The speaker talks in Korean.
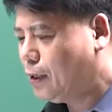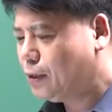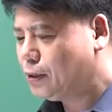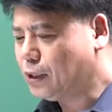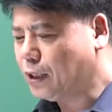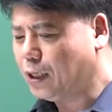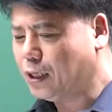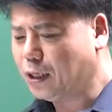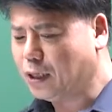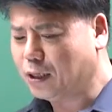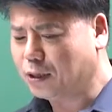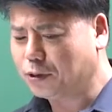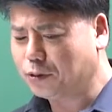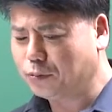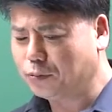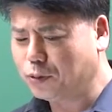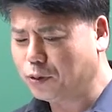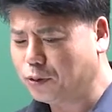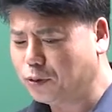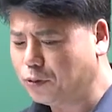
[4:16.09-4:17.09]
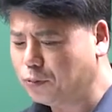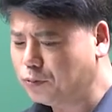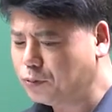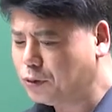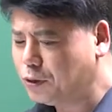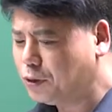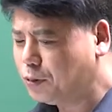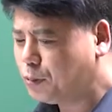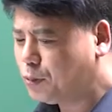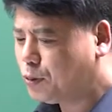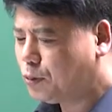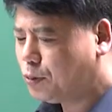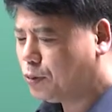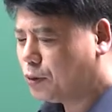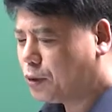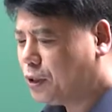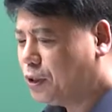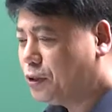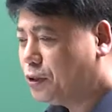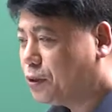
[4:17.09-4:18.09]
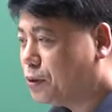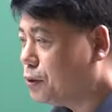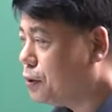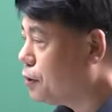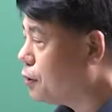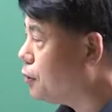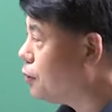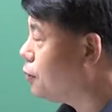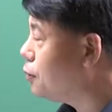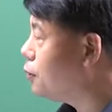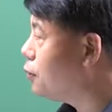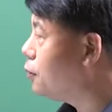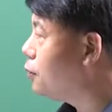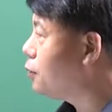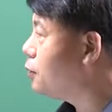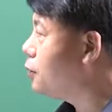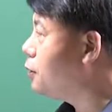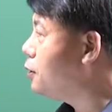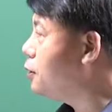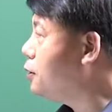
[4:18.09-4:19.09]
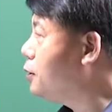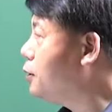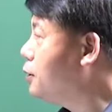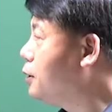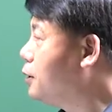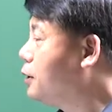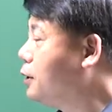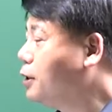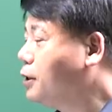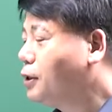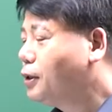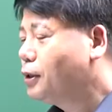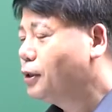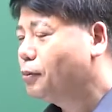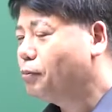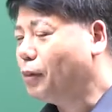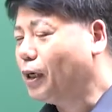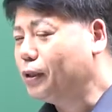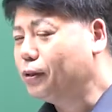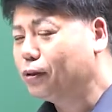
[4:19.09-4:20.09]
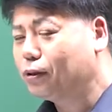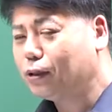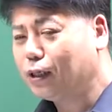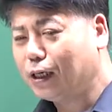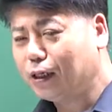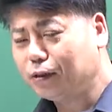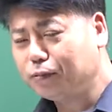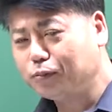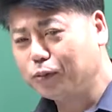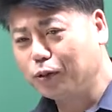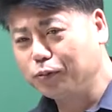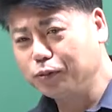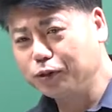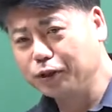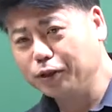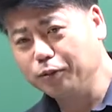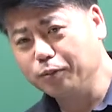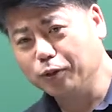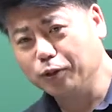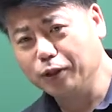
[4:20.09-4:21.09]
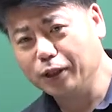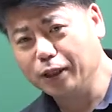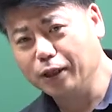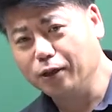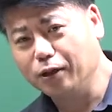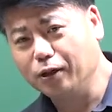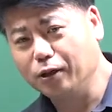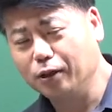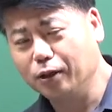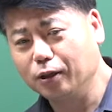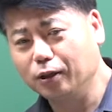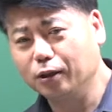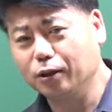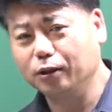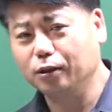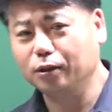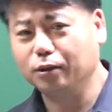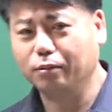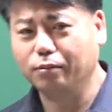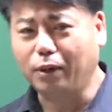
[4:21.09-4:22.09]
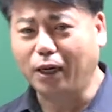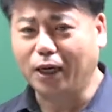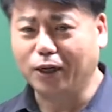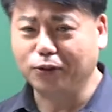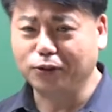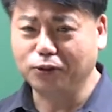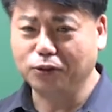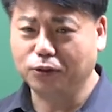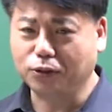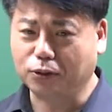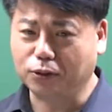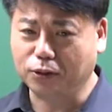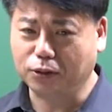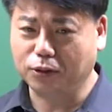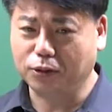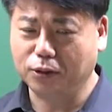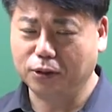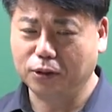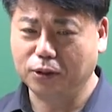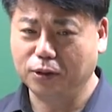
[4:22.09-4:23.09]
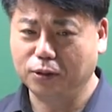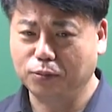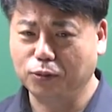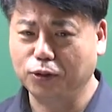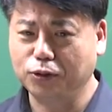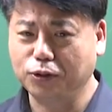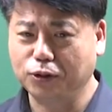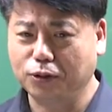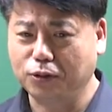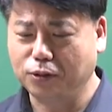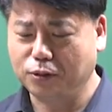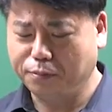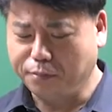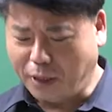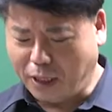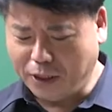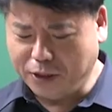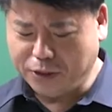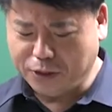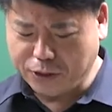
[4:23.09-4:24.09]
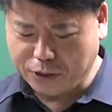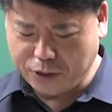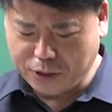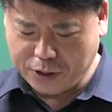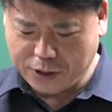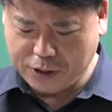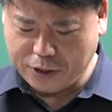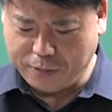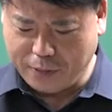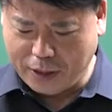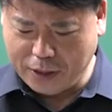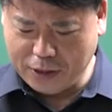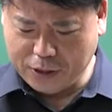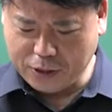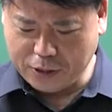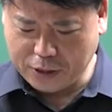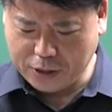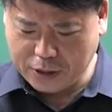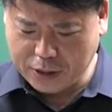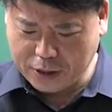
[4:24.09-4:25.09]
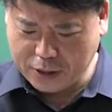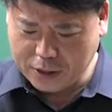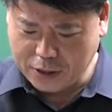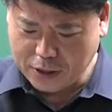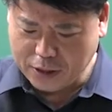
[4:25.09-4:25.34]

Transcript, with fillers: 자, 그럼 뭐 여러분들이 뭐 기전력을 만들어내는 법칙이 뭐예요? 음, 바른 손. 뭐죠? 발전기죠, 발전기.